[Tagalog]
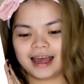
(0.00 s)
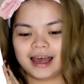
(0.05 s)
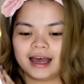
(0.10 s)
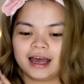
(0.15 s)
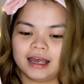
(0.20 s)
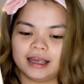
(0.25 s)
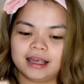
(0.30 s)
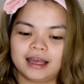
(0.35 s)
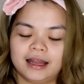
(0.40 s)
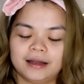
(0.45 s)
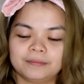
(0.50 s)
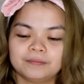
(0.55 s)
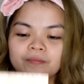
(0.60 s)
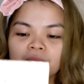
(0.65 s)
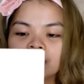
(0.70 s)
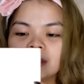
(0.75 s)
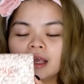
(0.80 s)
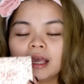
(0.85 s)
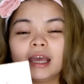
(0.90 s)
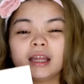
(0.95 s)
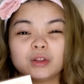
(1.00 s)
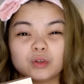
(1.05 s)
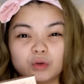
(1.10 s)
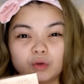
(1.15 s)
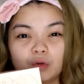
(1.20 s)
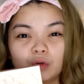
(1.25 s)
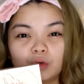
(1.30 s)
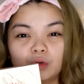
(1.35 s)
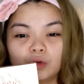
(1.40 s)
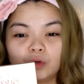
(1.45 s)
Ayan.
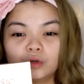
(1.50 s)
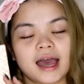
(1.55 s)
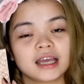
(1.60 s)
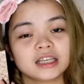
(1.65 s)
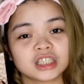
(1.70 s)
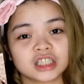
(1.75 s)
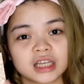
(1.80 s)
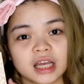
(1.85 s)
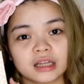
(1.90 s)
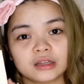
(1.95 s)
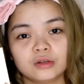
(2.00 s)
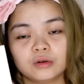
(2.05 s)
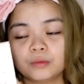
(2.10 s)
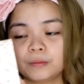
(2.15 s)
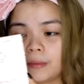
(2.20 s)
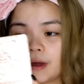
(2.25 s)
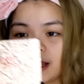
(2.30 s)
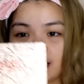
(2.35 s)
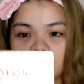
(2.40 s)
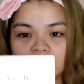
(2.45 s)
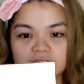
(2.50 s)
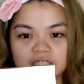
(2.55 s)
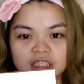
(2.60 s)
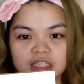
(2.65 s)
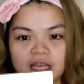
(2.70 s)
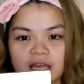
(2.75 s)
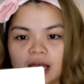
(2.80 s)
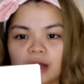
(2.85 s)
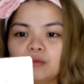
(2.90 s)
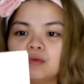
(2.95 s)
Ito, eyeshadow palette
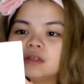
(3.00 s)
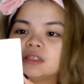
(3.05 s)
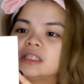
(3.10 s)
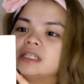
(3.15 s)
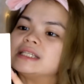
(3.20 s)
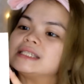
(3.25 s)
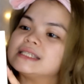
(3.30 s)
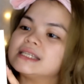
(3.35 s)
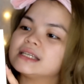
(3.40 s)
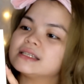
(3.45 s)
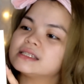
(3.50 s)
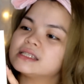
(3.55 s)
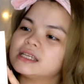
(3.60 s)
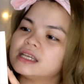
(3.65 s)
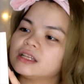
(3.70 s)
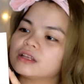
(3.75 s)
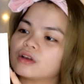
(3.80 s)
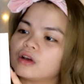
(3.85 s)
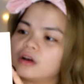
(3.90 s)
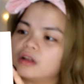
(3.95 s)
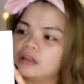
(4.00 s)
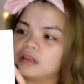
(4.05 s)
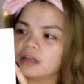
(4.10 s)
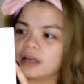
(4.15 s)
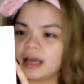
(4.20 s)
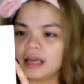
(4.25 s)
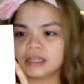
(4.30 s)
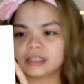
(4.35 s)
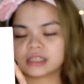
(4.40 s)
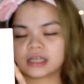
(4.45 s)
siya, which is 16 color
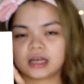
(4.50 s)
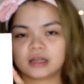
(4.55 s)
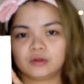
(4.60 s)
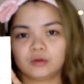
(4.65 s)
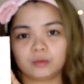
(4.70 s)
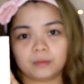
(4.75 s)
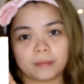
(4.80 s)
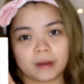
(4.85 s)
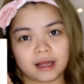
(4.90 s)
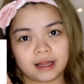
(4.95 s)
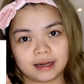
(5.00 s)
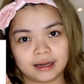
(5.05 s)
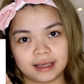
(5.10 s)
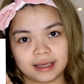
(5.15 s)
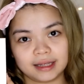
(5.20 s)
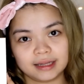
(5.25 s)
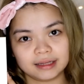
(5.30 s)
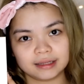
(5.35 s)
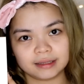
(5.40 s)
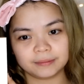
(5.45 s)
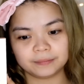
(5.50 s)
eyeshadow palette.